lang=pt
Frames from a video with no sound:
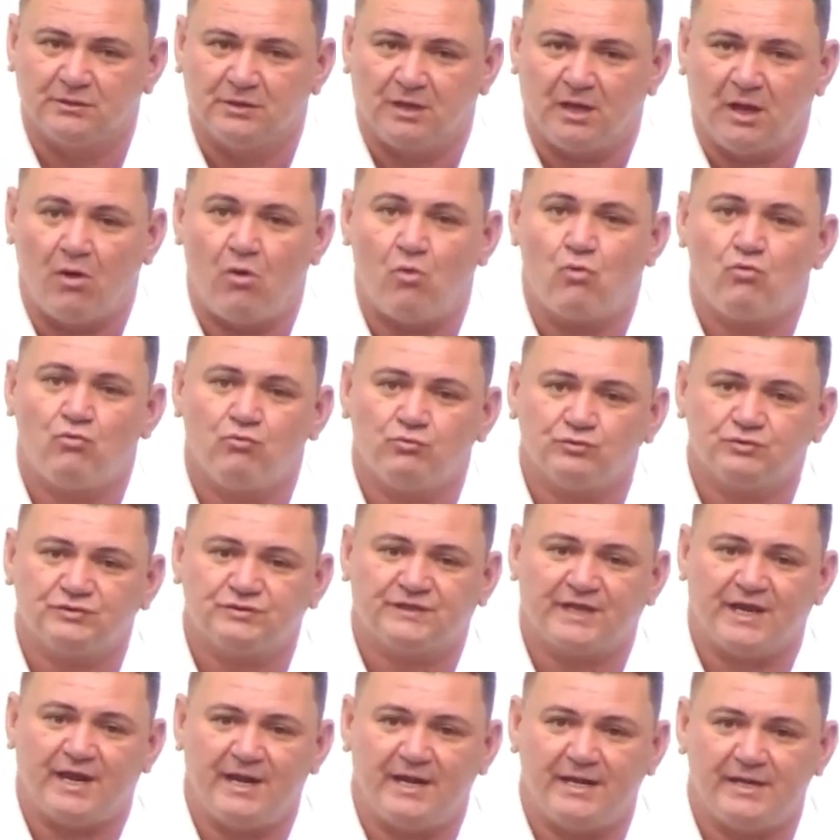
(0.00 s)
alguns
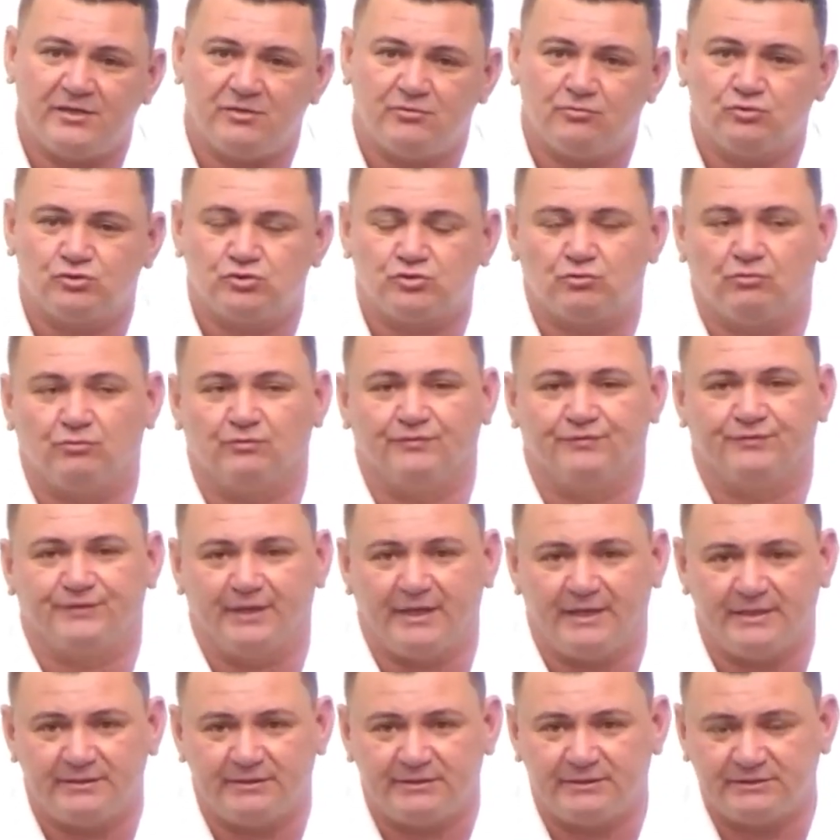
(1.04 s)
querem os
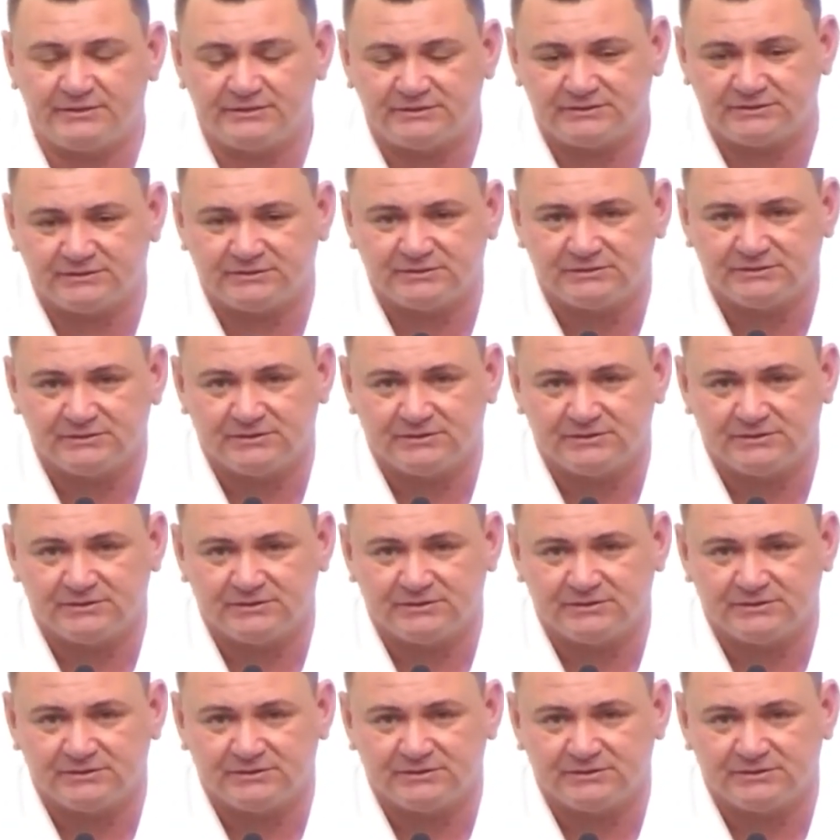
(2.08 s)
containers,